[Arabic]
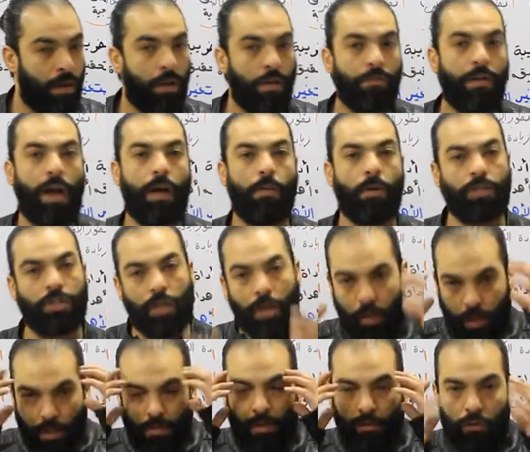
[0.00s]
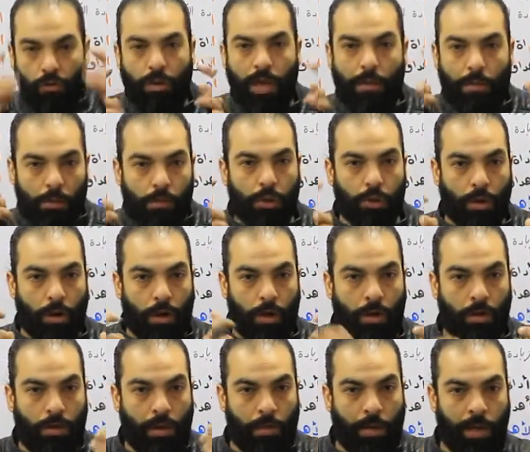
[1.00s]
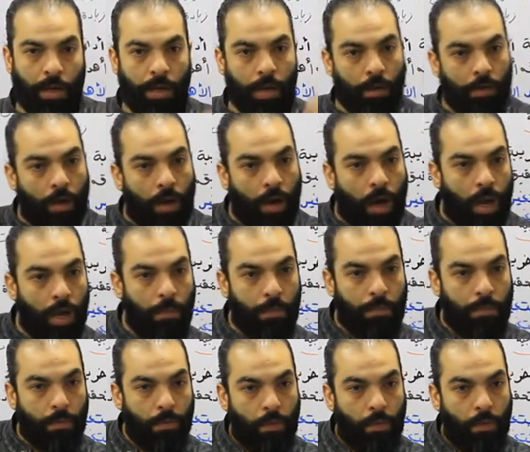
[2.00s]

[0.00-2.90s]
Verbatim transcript: فحموكشه المفروض يعمل مشوارين 80 للضرايب